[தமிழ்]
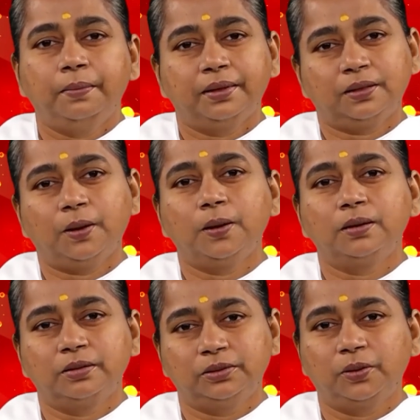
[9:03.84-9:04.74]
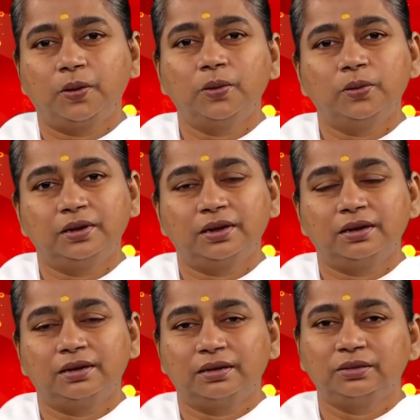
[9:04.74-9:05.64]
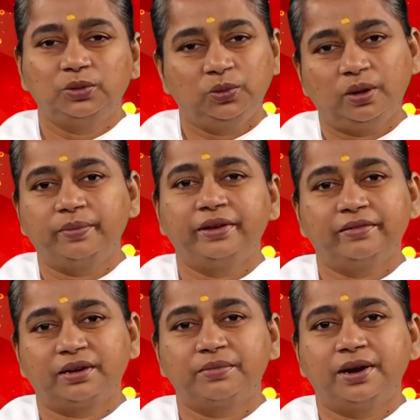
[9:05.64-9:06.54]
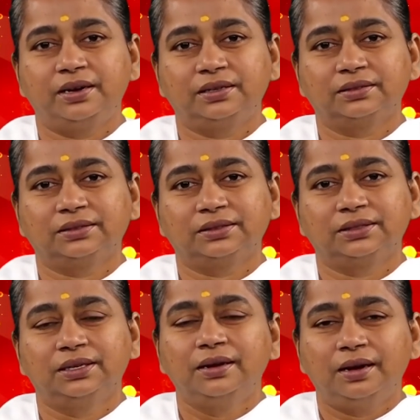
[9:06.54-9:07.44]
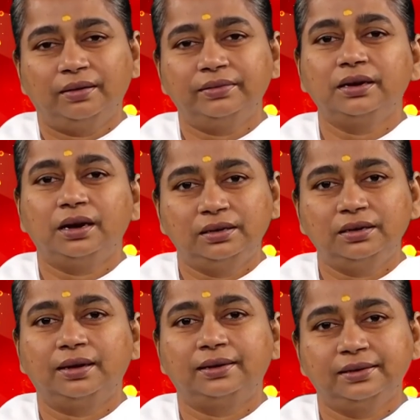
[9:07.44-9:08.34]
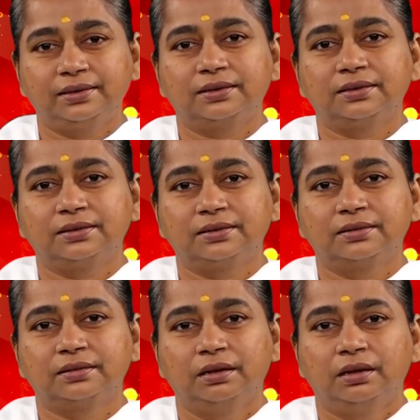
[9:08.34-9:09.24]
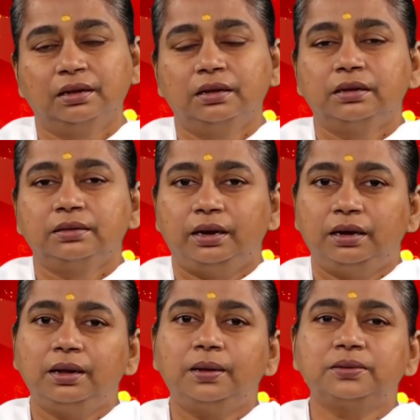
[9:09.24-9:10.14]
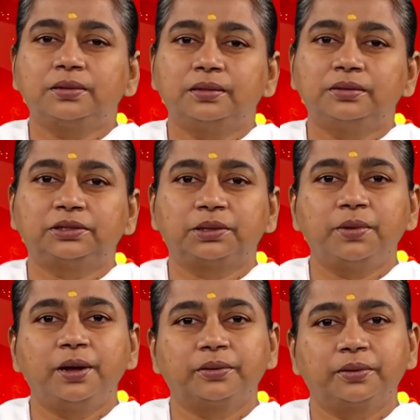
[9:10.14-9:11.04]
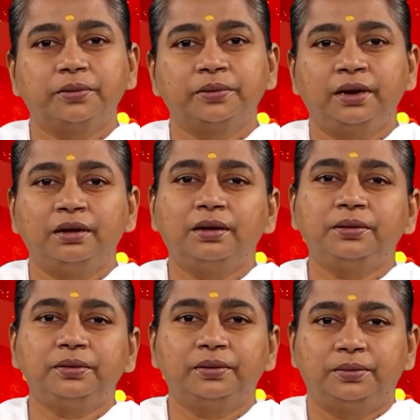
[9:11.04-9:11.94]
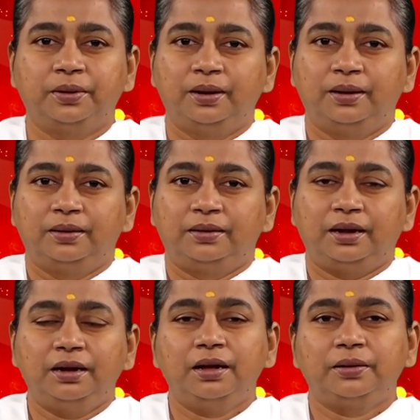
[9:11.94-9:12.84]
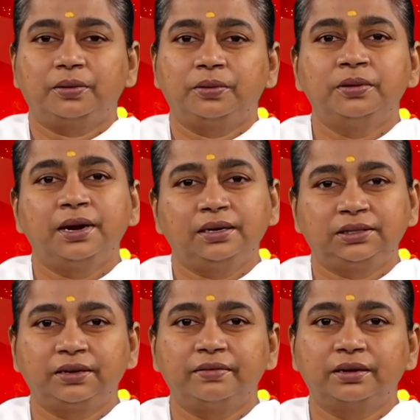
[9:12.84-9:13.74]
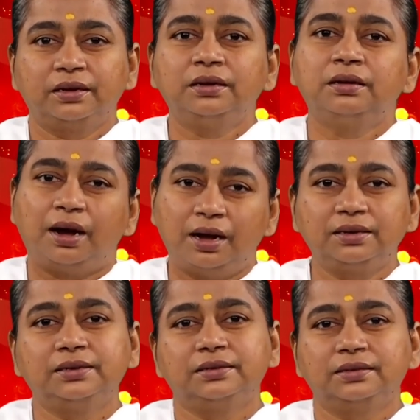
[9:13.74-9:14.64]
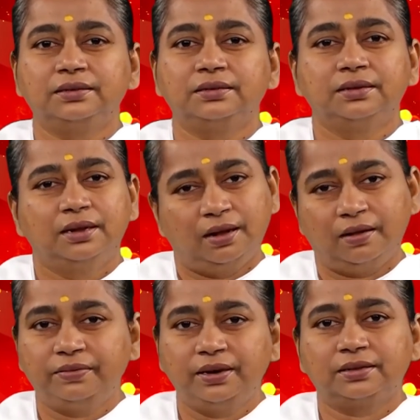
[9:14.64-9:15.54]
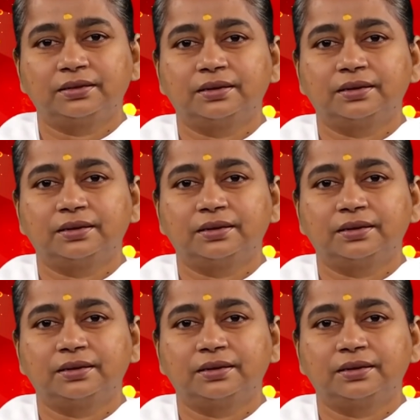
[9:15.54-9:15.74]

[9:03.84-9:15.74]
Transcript: மற்றவங்களுக்கு துக்கம் கொடுக்கலன்னா தூக்கமே வரமாட்டேங்குது அவங்க அன்ன அரியர்கள் எல்லாரும் சந்தோஷமா இருக்கணும் எல்லாரும் நல்லா இருக்கணும்னு நினச்சவங்க ஆரியர்கள் அப்பல